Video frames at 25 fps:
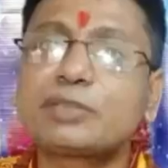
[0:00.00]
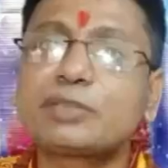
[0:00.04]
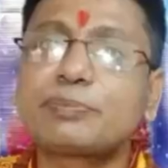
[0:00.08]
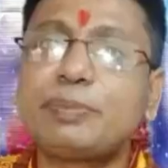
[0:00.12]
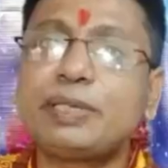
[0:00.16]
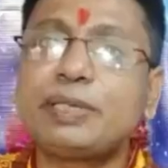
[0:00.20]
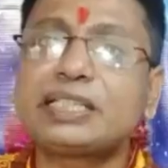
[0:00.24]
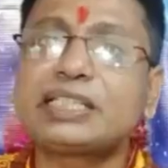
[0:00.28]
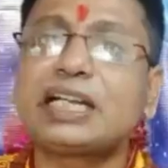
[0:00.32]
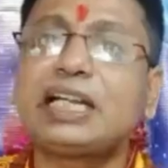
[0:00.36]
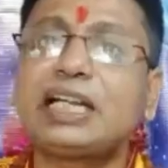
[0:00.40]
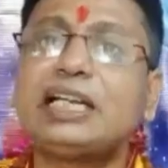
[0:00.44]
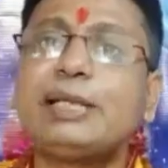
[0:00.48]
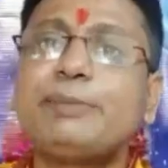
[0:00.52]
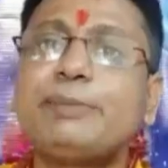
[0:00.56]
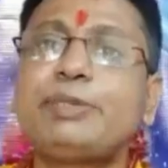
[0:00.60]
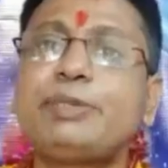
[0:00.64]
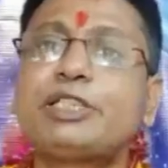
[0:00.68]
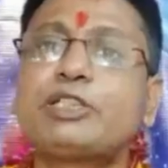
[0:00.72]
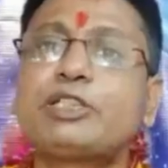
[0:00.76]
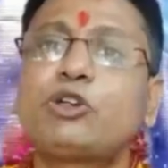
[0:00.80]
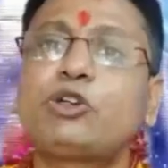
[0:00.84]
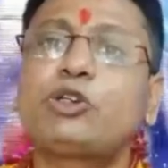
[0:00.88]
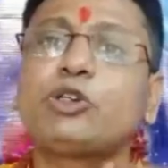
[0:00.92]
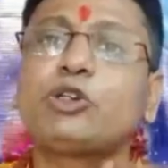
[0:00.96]
স্পেশাল
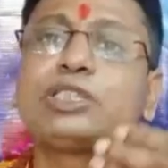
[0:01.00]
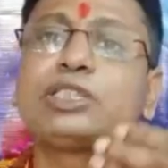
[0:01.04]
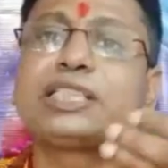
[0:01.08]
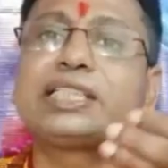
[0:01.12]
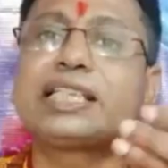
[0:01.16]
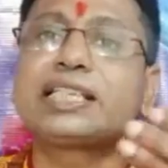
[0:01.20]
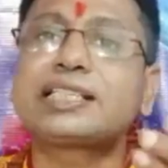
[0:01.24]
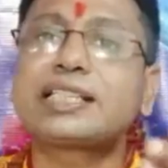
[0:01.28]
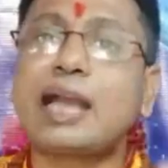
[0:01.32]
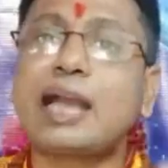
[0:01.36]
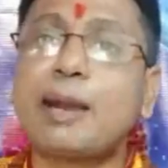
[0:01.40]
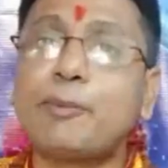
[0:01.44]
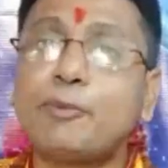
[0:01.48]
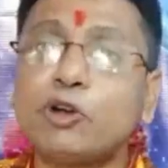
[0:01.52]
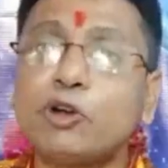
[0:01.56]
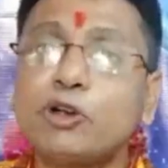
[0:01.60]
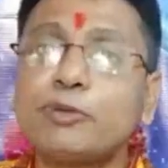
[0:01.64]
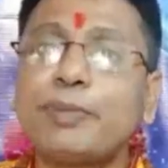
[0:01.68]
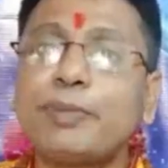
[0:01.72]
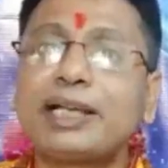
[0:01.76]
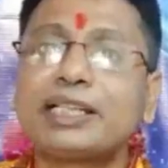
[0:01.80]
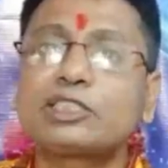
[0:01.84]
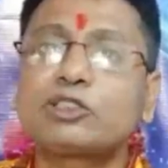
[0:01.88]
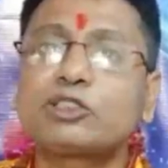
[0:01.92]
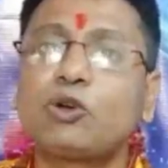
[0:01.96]
এপিসোড হচ্ছে শ্রাবণ
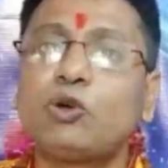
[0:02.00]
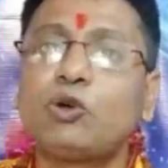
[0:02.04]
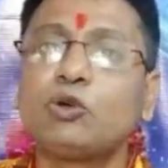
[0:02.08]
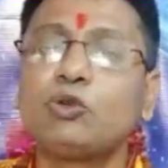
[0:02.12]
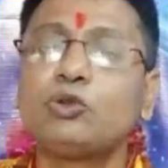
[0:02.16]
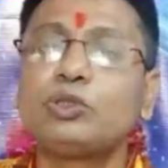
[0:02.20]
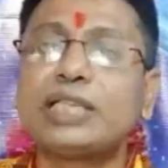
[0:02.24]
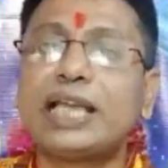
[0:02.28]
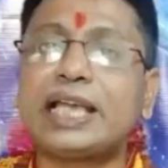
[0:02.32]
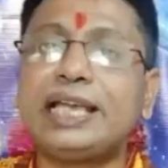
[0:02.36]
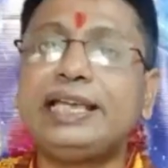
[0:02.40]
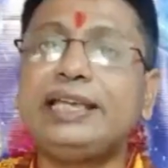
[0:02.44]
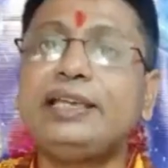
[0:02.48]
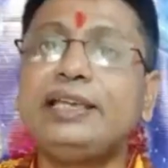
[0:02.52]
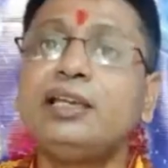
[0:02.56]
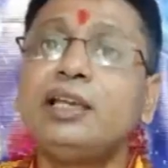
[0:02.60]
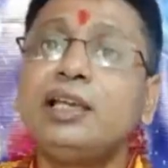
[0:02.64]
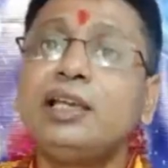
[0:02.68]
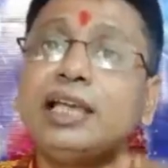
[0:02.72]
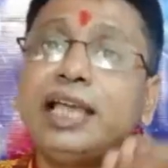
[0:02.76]
মাস অনুযায়ী